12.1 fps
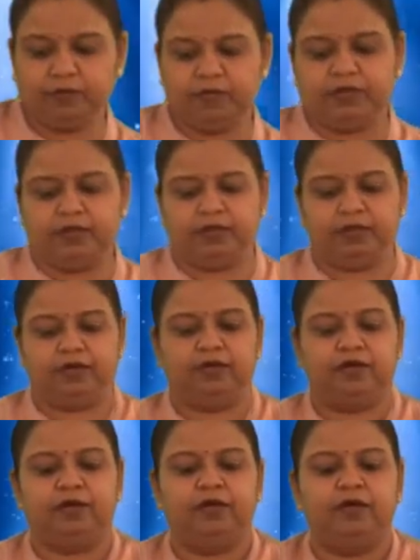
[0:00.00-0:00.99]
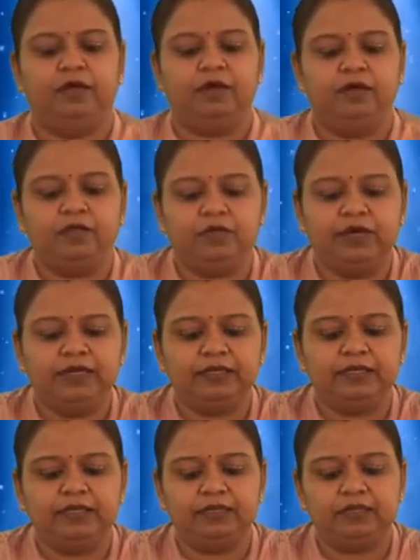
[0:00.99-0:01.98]
ओके तो
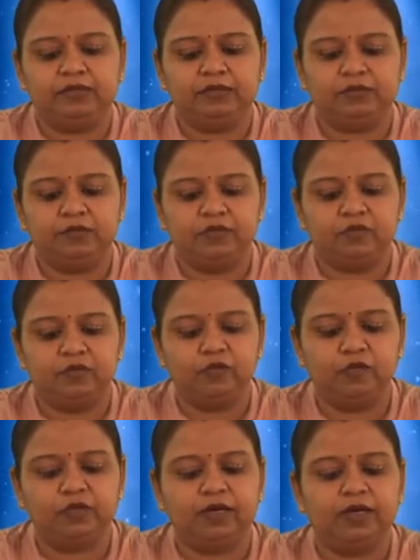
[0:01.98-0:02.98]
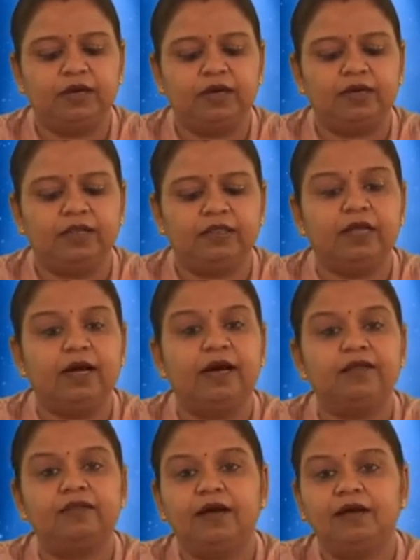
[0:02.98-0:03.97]
एजेस स्मूथ करना कितना
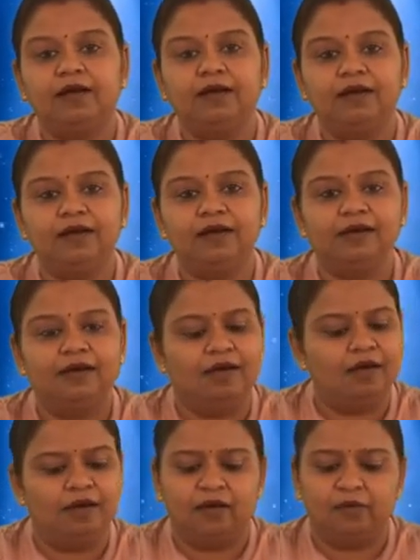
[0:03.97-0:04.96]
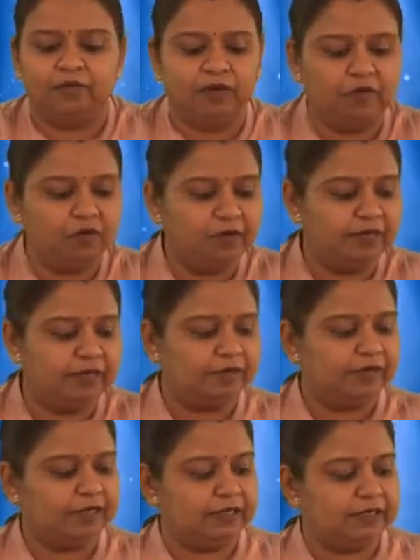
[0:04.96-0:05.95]
आसान है बिल्कुल भी
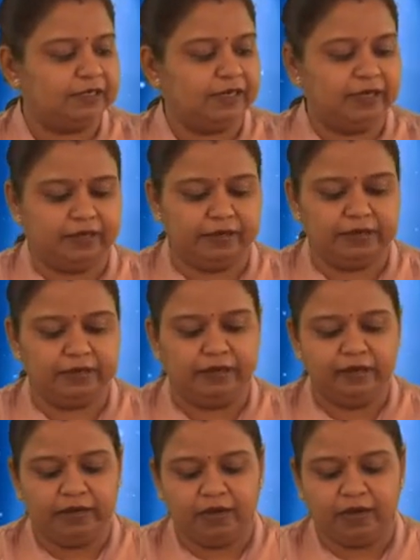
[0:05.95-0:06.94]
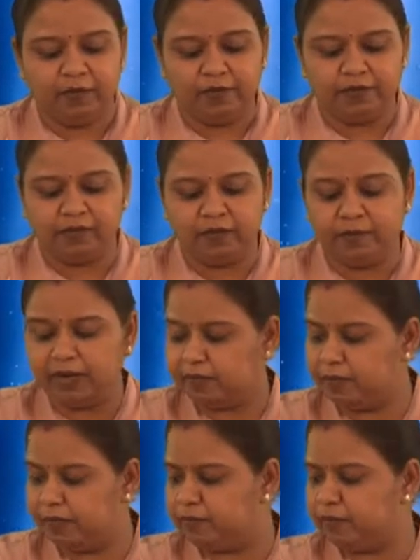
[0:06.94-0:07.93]
डिफिकल्टी नहीं है अब इसके बाद
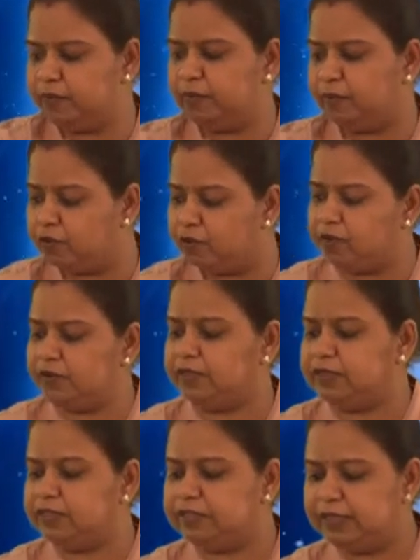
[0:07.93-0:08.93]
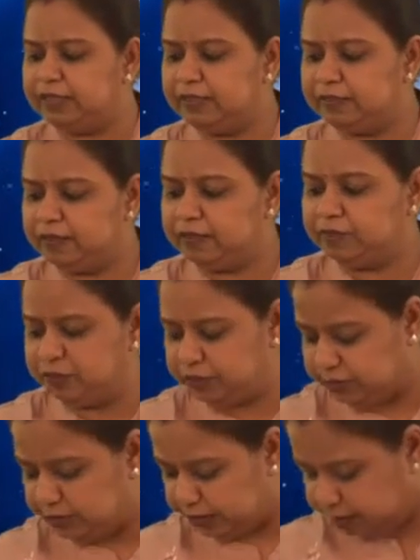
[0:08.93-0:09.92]
मैं इसमें बहुत जल्दी से जो
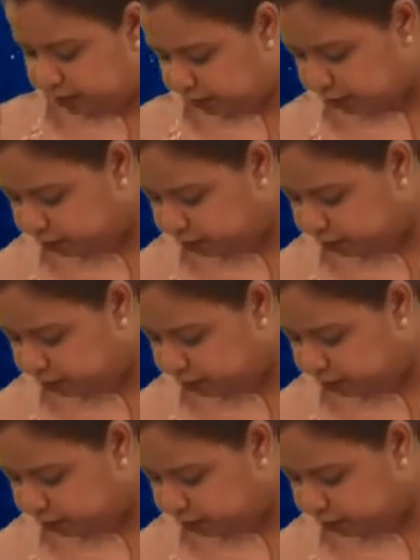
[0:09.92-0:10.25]
चीज़ें रेडी